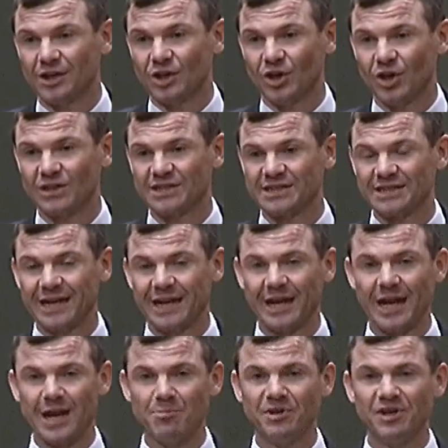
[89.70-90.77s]
Doch das
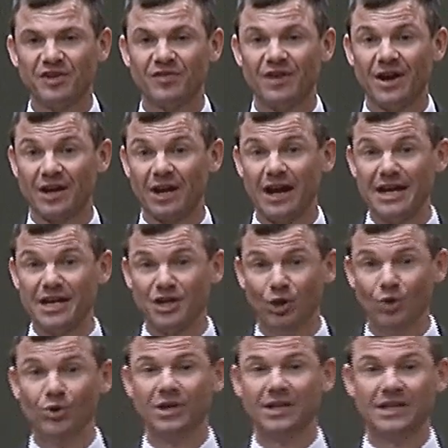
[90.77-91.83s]
Ergebnis war gleich
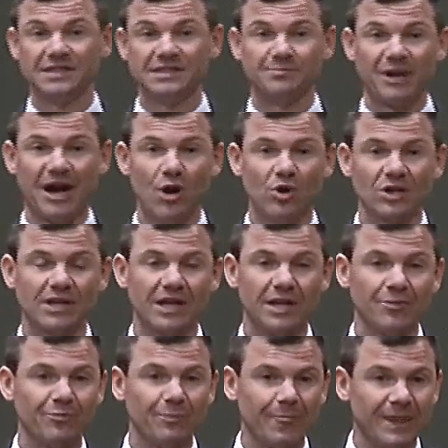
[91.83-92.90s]
null. Es
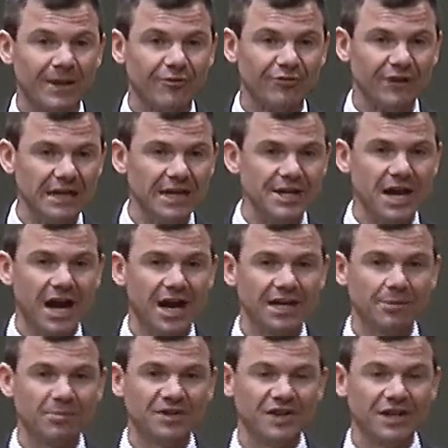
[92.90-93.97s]
brauchte viele
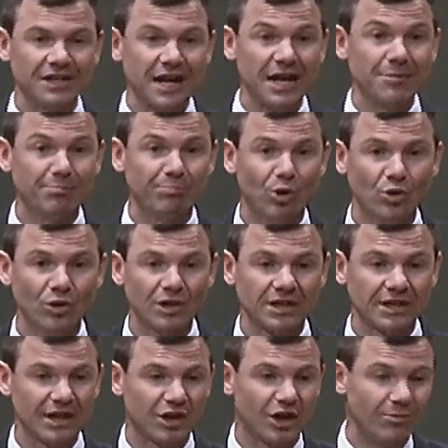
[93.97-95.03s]
Jahre, bis ich an einen Punkt
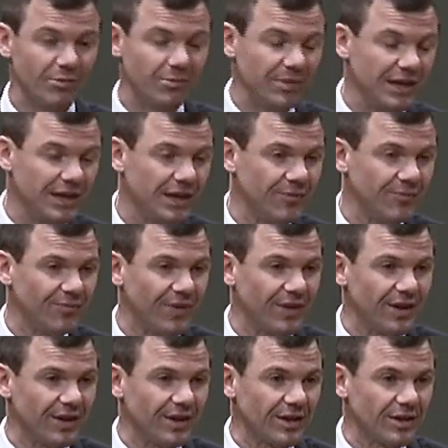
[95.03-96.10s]
gekommen bin,
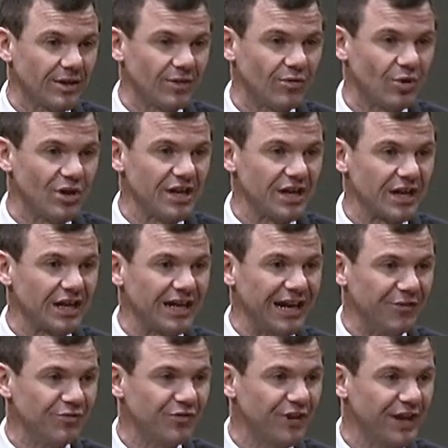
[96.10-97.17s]
wo ich
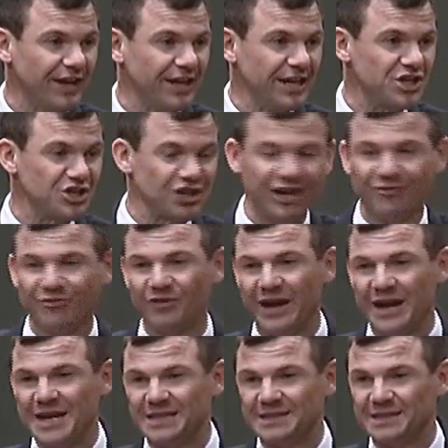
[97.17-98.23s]
erkannte, ich schaffe
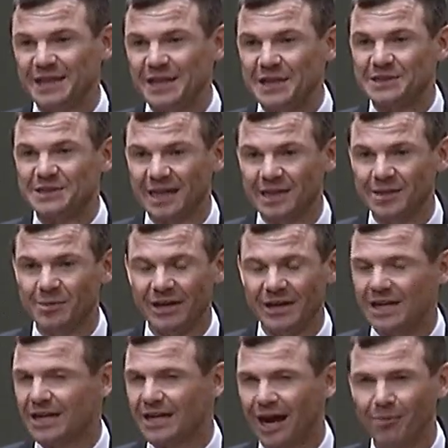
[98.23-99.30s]
es nicht selber.
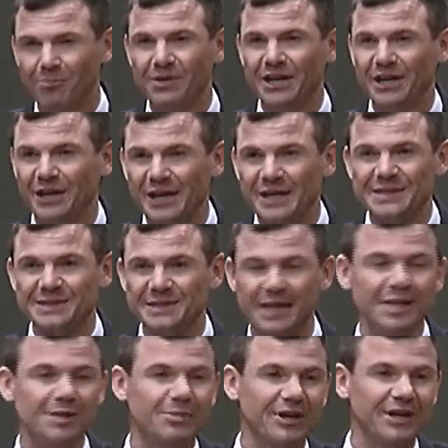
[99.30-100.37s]
Ich kann mich nicht
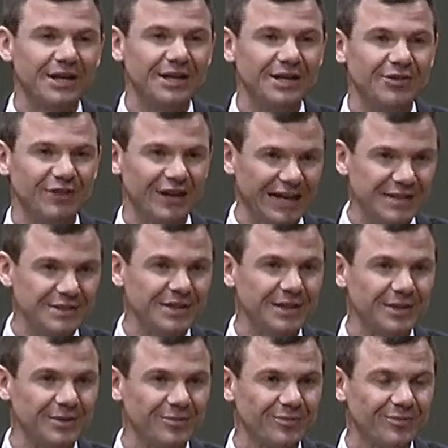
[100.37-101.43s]
selber verändern.